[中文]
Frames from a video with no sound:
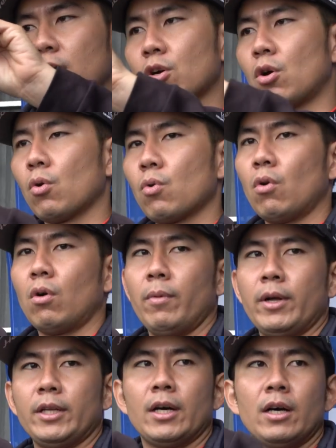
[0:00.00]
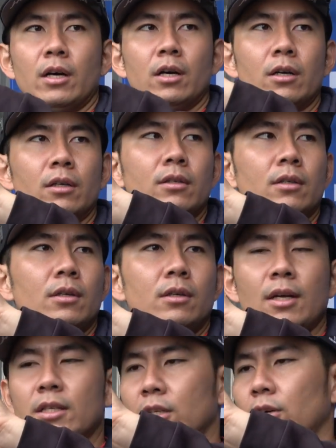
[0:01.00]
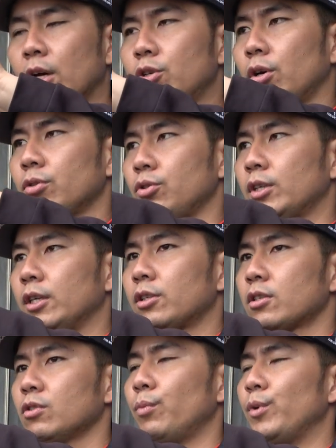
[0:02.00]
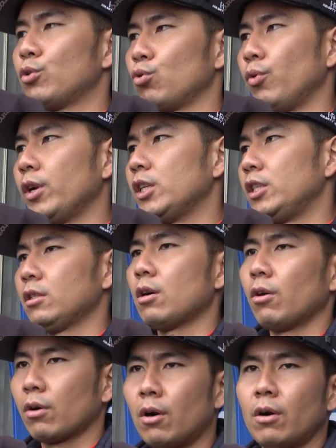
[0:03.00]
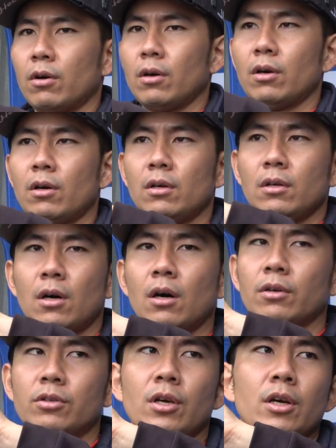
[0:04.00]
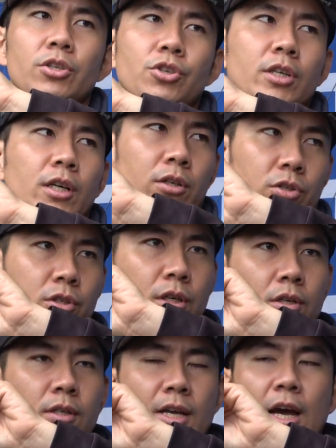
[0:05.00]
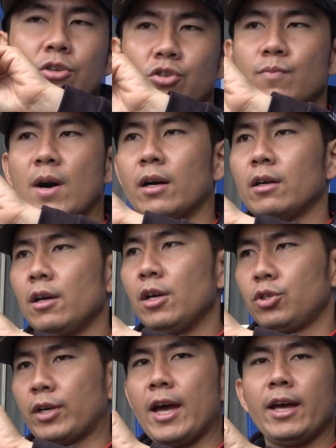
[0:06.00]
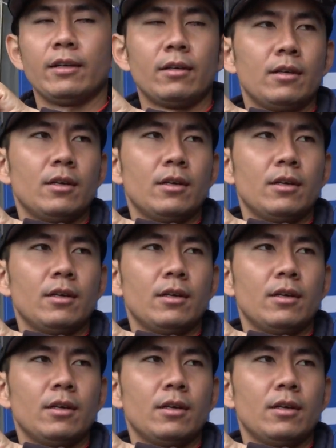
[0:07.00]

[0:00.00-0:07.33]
接勾过我们的饵，那这个都可以叫 jig，就是我们所谓的鸡头钩。哦，jig jig 叫 jig 嘛，jig。